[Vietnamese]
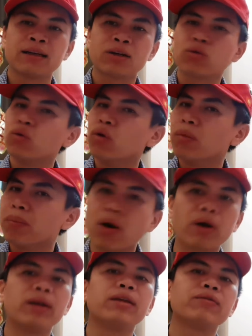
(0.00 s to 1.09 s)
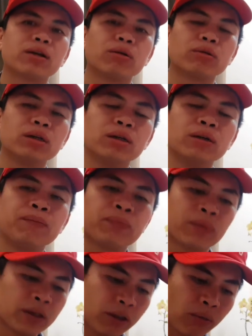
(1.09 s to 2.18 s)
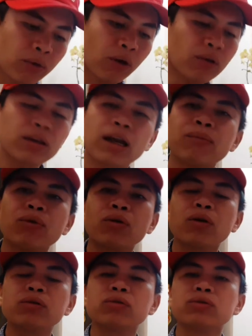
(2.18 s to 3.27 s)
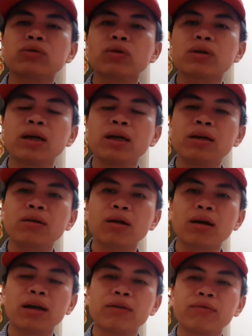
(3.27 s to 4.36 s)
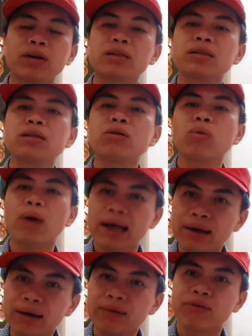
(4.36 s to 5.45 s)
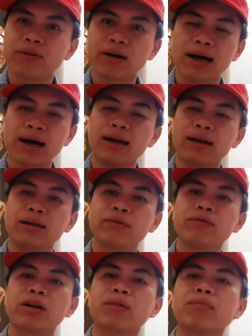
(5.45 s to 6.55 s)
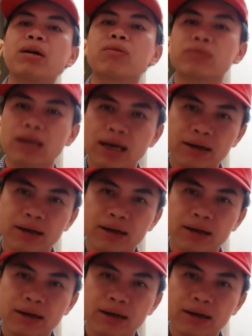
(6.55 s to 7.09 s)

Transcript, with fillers: của mọi lĩnh vực đầu tư trong đó thì đang muốn nói chủ chốt đến đó là lĩnh vực chứng khoán và lĩnh vực bất động sản